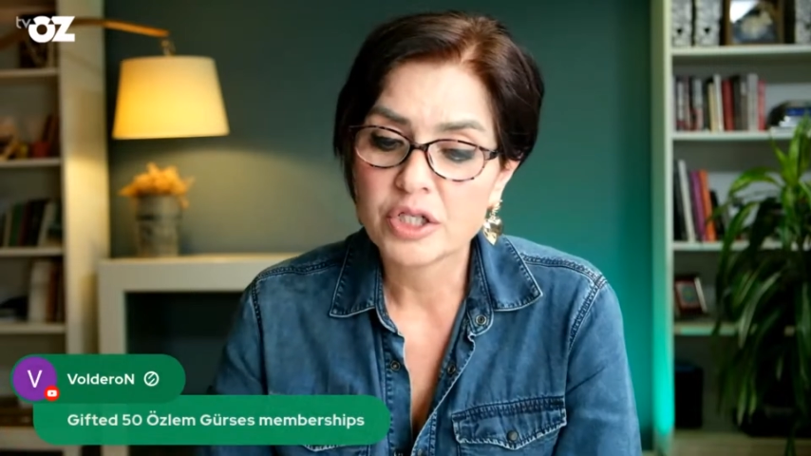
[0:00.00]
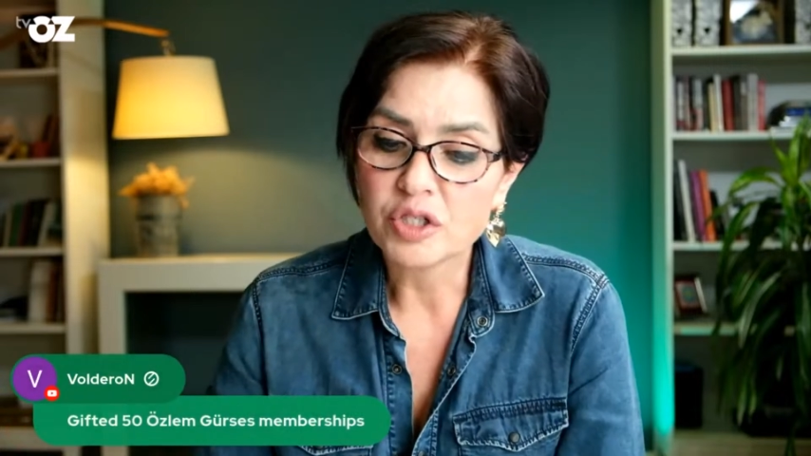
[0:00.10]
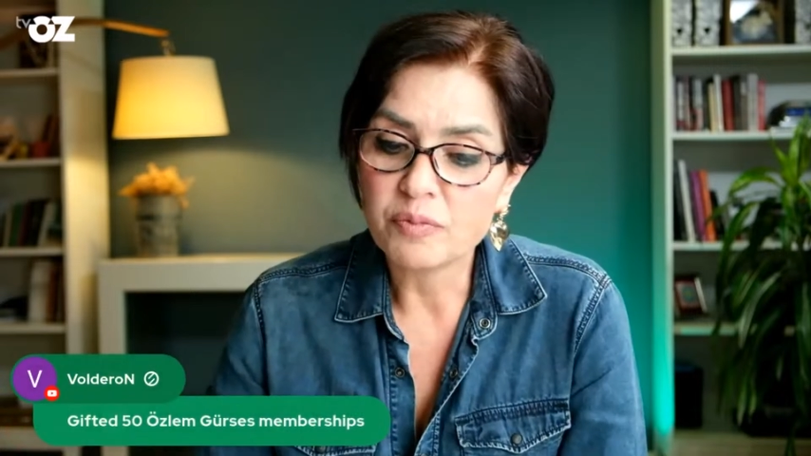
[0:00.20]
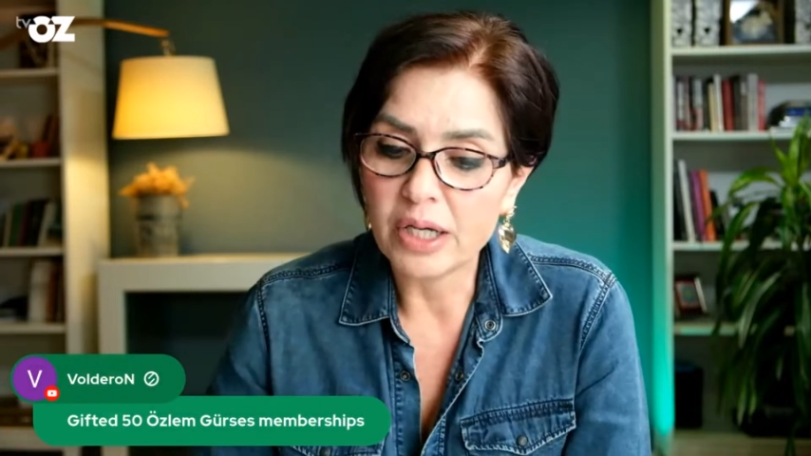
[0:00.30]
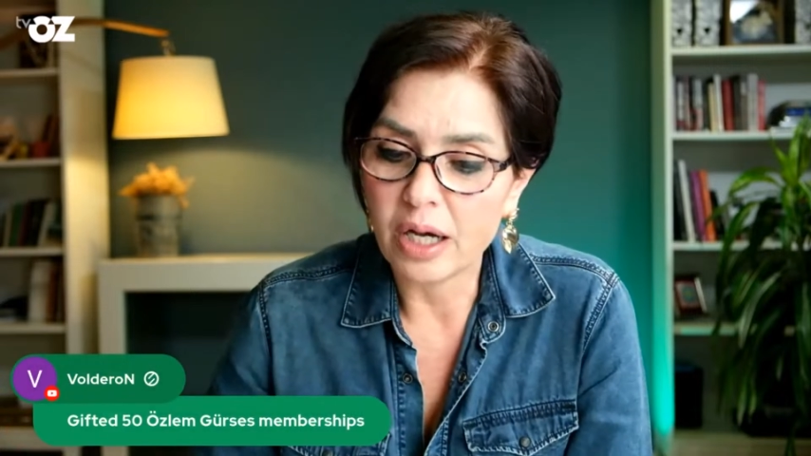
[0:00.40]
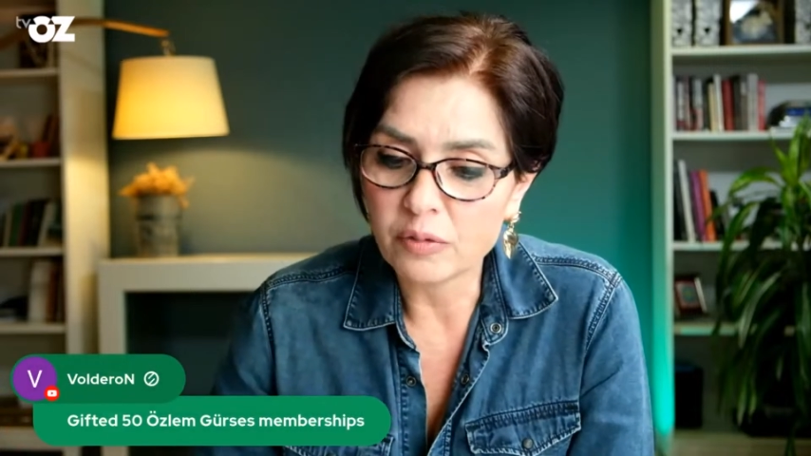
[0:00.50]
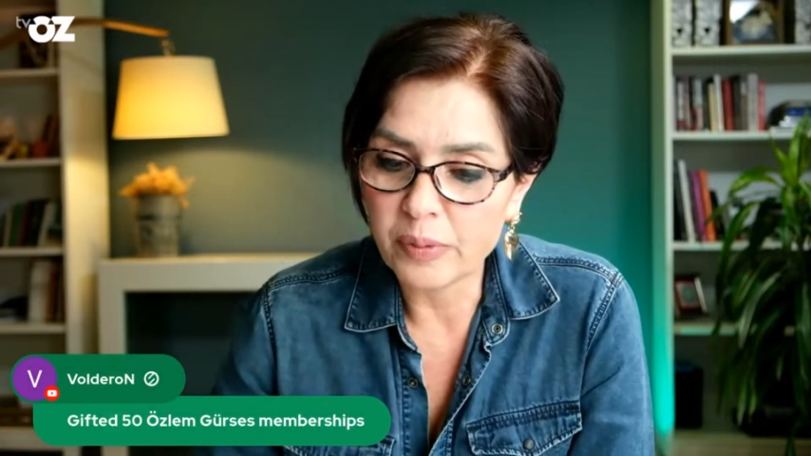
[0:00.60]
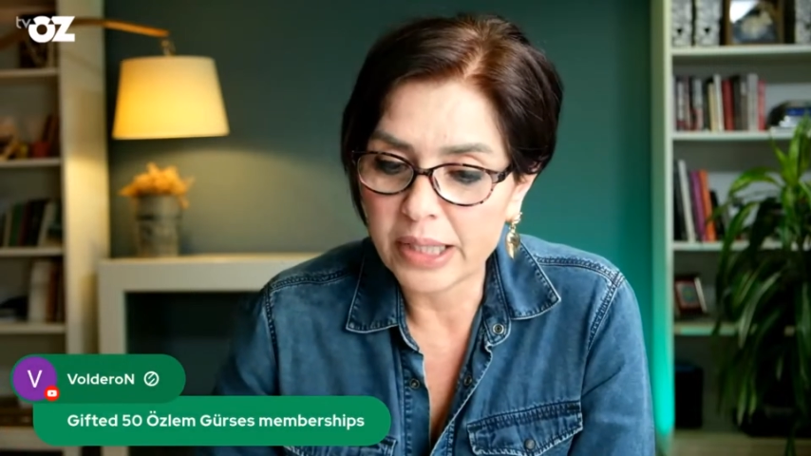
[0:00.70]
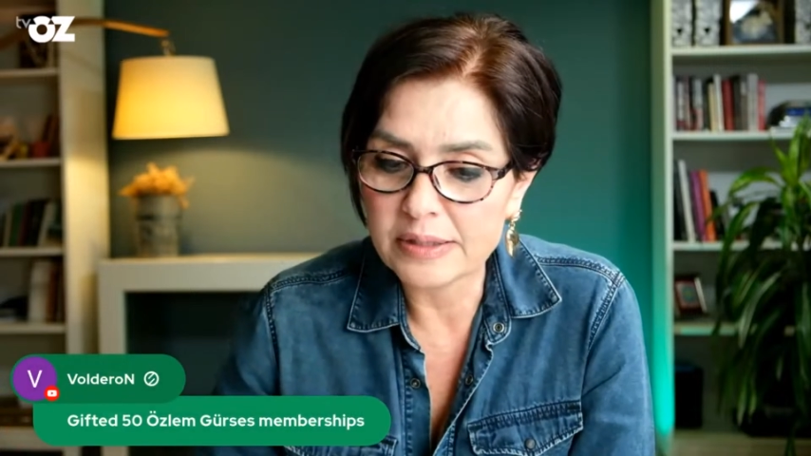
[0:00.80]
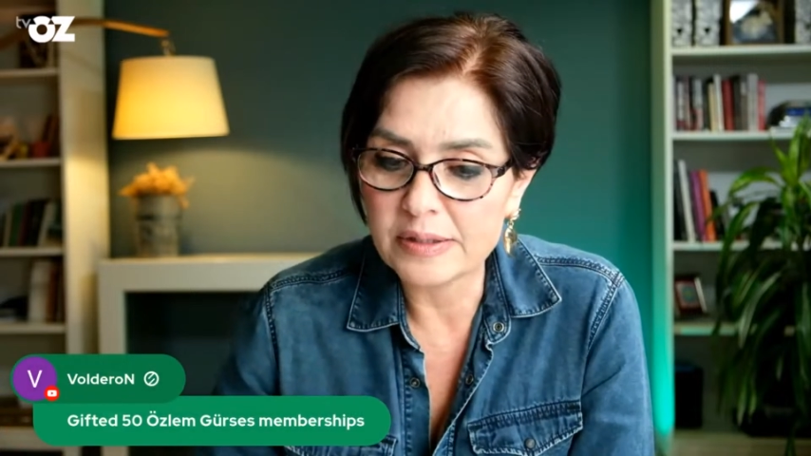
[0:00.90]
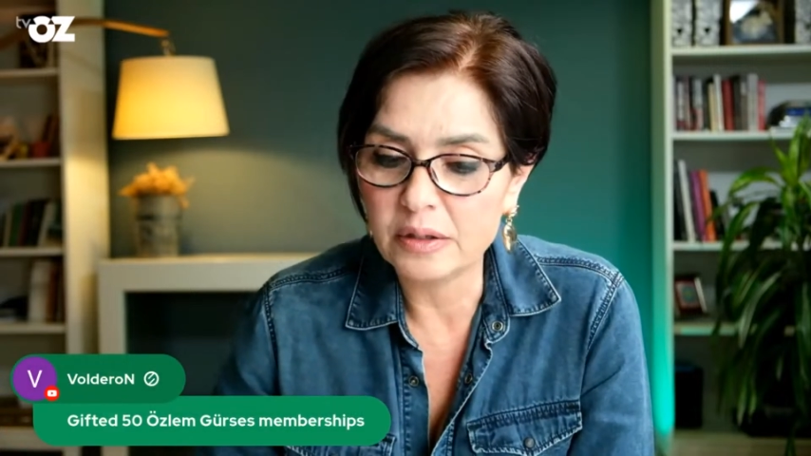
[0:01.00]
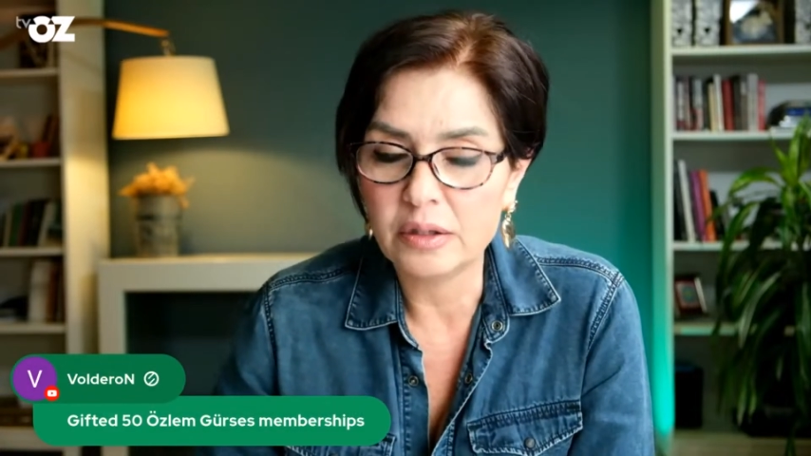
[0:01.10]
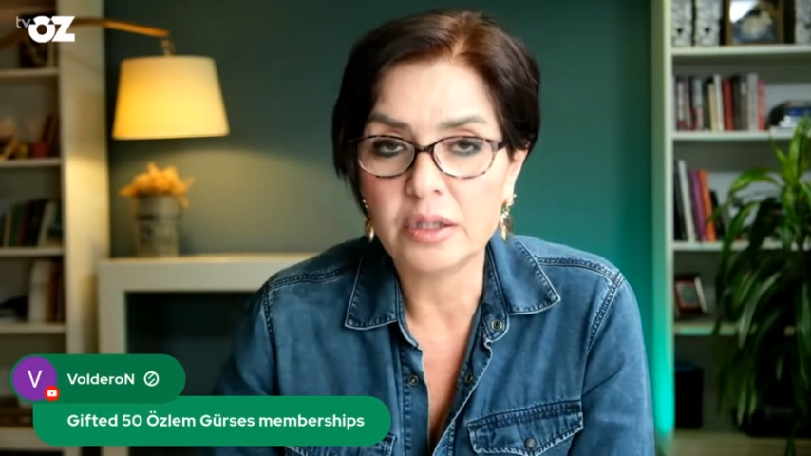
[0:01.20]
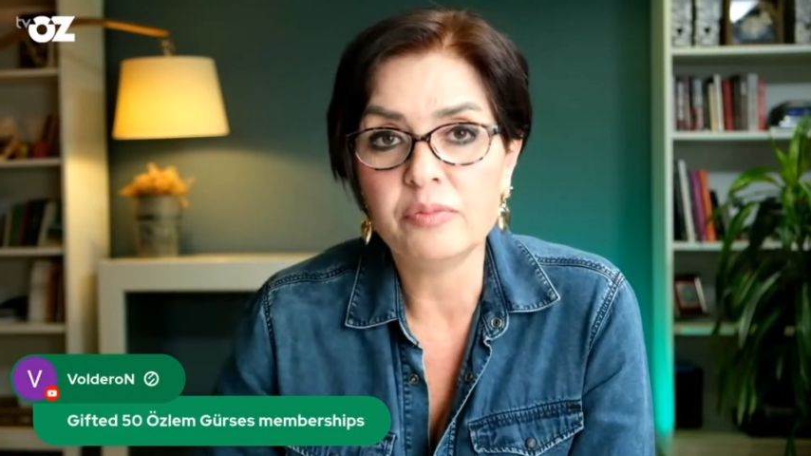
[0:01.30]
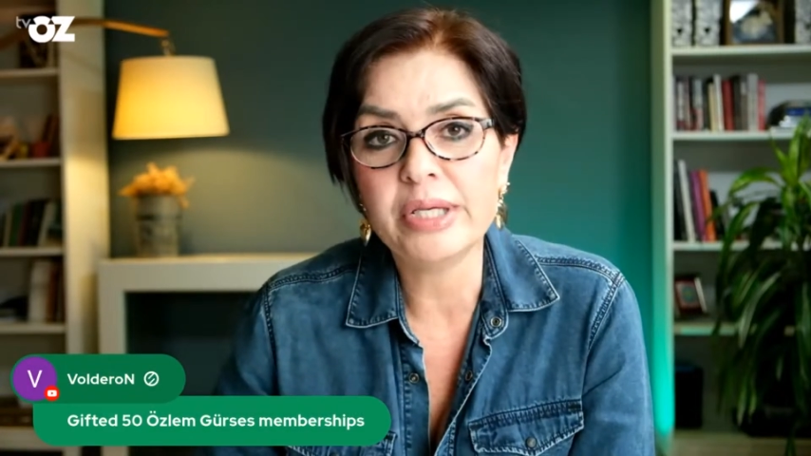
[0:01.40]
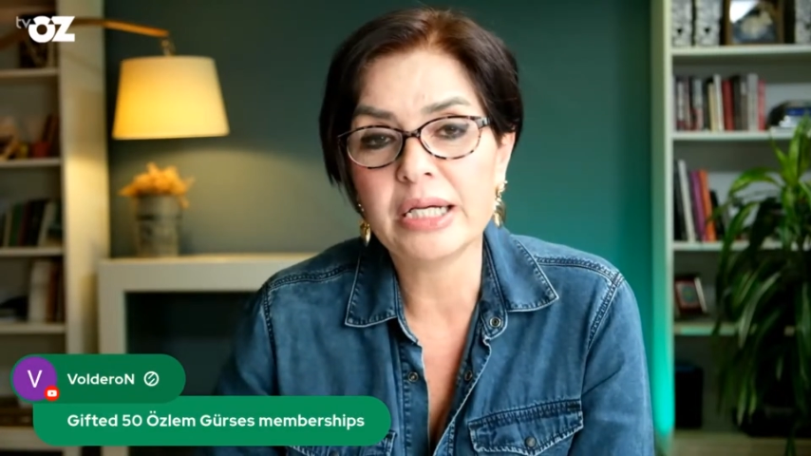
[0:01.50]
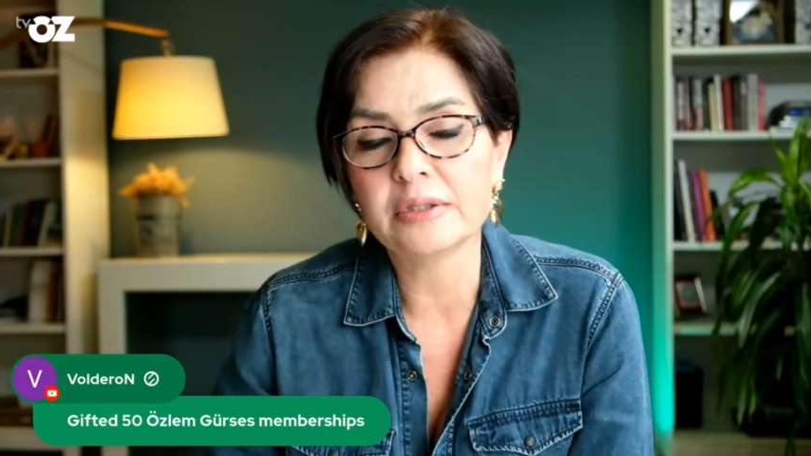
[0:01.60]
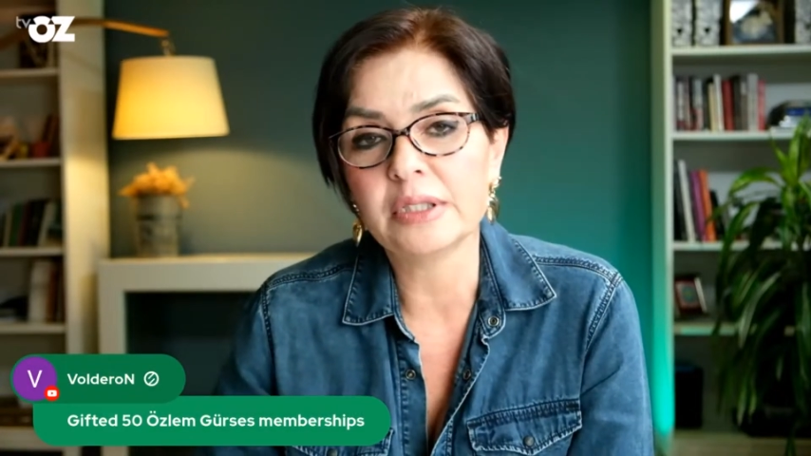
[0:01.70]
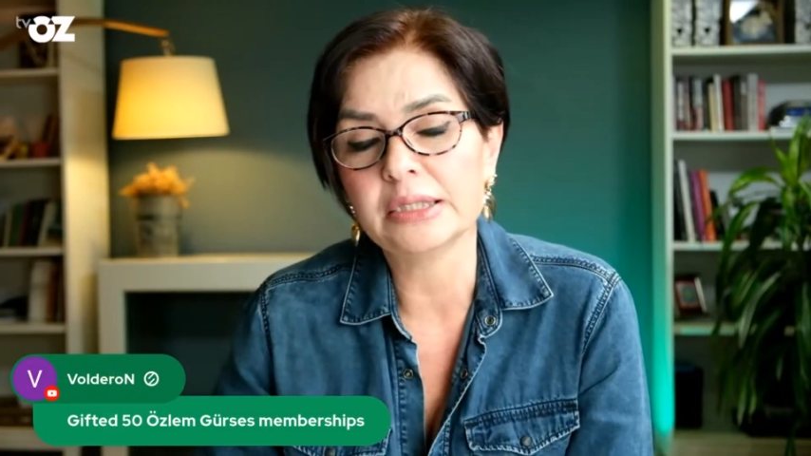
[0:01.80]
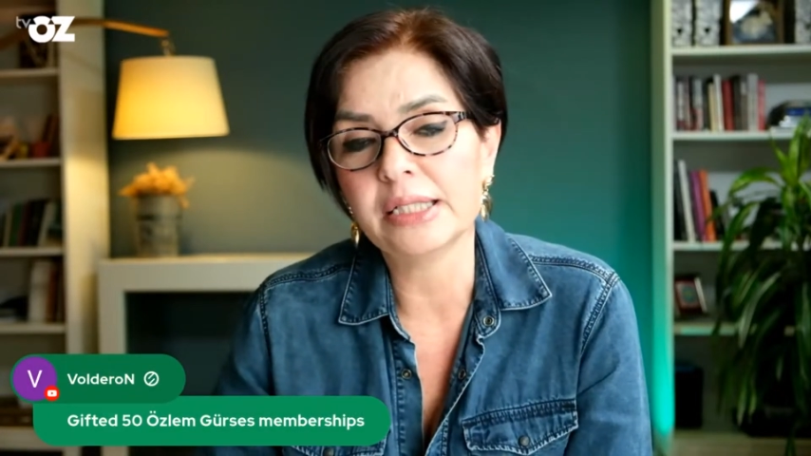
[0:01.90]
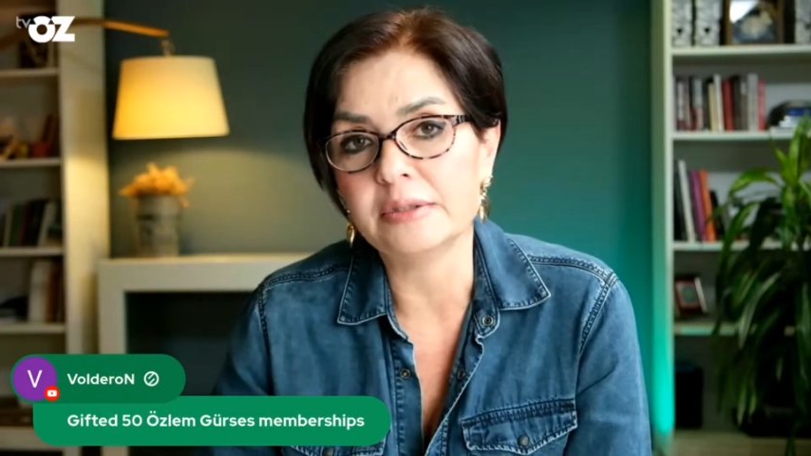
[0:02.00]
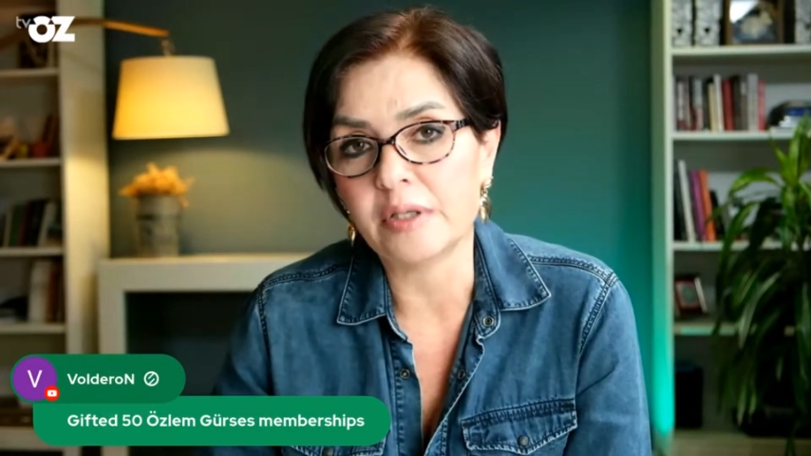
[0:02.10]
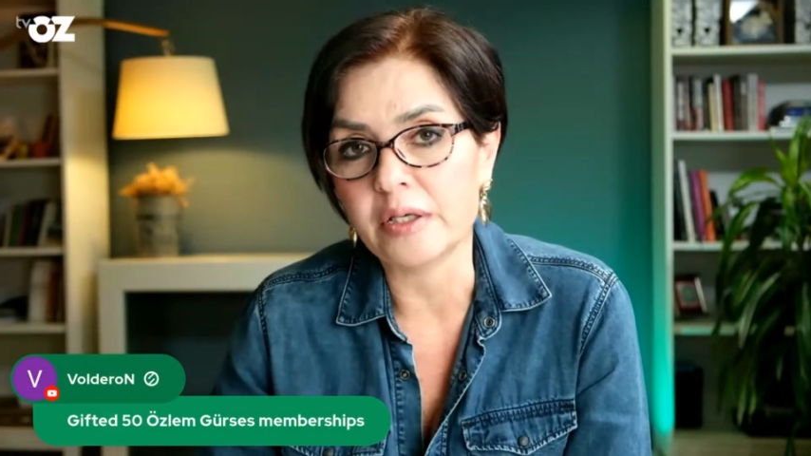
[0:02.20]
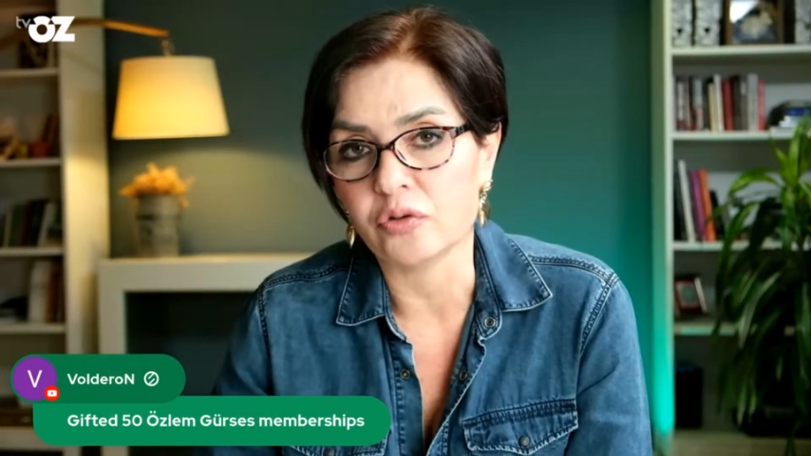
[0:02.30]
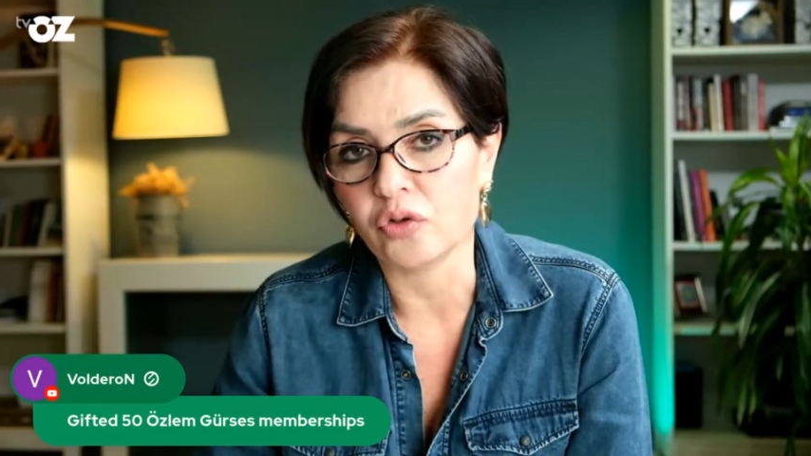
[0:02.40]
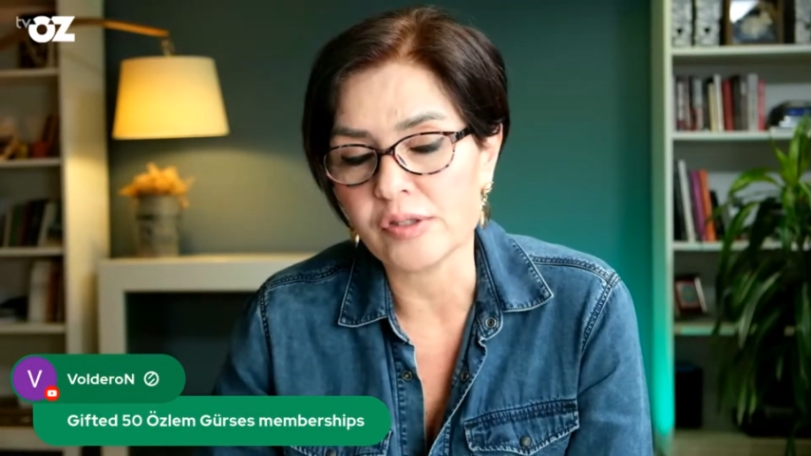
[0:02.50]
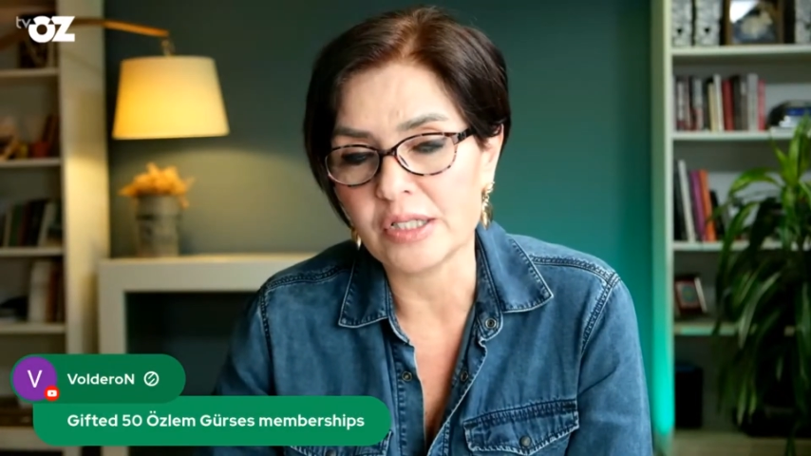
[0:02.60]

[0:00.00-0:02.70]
Şimdi AK Parti e, bir yandan da aday arıyor.